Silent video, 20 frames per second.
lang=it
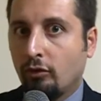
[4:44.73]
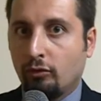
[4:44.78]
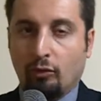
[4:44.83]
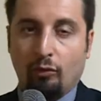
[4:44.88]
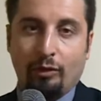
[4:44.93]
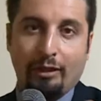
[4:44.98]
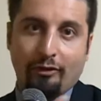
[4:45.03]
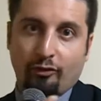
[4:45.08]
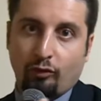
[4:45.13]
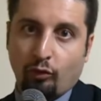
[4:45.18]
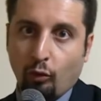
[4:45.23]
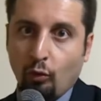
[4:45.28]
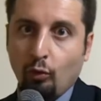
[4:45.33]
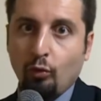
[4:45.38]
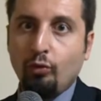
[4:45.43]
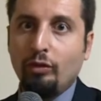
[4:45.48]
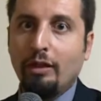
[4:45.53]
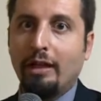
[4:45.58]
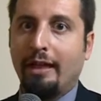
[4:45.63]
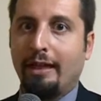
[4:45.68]
non
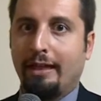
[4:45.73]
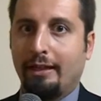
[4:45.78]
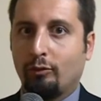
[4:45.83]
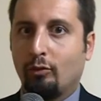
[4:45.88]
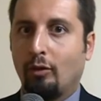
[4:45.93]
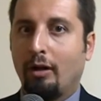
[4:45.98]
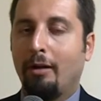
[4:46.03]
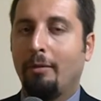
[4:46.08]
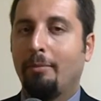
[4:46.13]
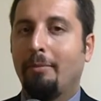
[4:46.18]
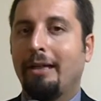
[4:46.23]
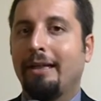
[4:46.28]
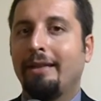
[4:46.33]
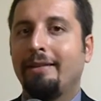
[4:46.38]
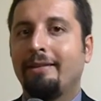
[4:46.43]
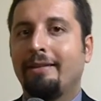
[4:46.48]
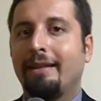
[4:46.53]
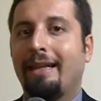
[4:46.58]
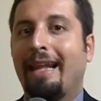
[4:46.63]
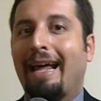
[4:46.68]
esclude
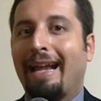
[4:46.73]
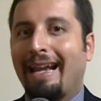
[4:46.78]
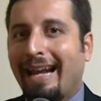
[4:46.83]
naturalmente la